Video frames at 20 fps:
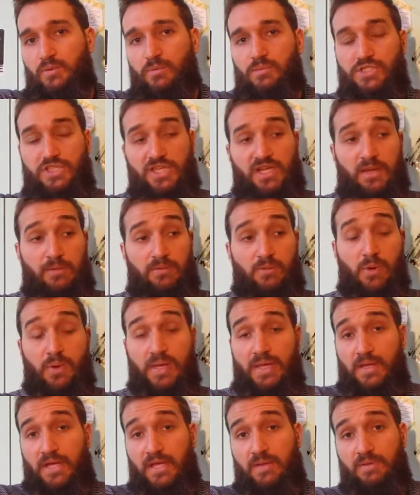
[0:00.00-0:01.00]
pubblicità alla
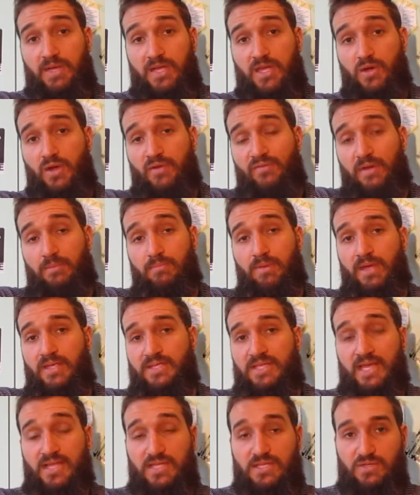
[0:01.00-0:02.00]
Huawei anche perché non avrebbe
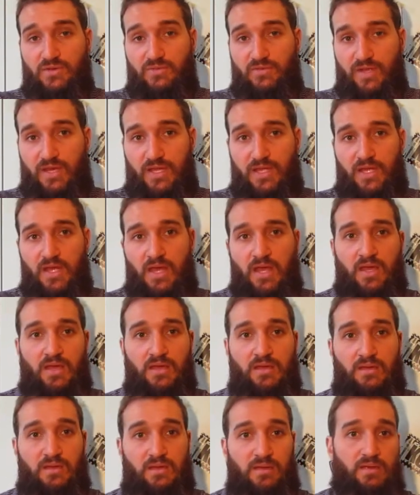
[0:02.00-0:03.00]
senso fare
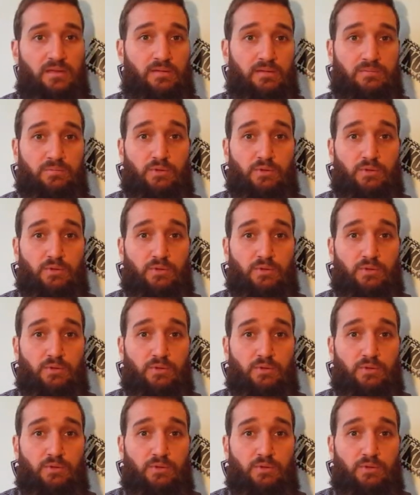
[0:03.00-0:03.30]
eh,